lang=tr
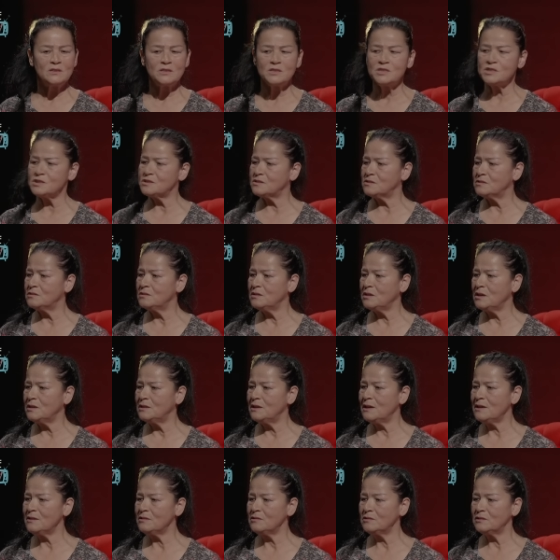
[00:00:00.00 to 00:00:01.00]
şşt
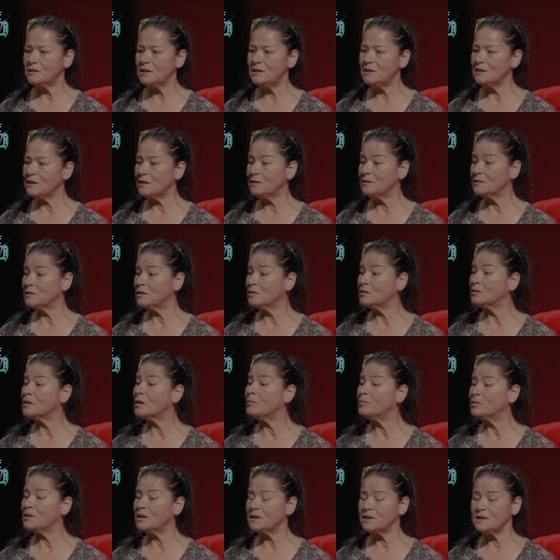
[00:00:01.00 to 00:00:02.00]
eder delikanlı
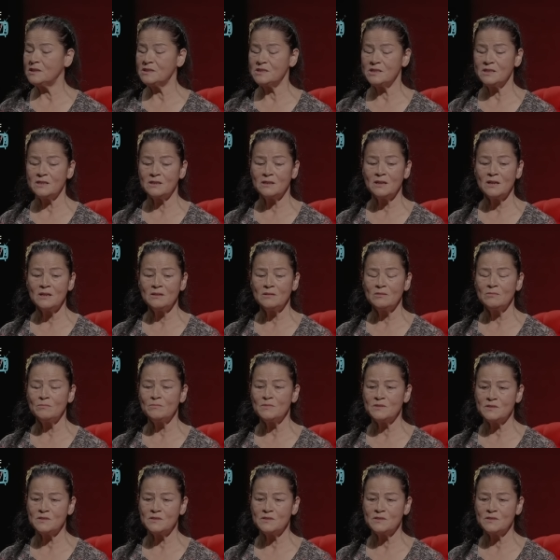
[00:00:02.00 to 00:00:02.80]
kapıdan geçerken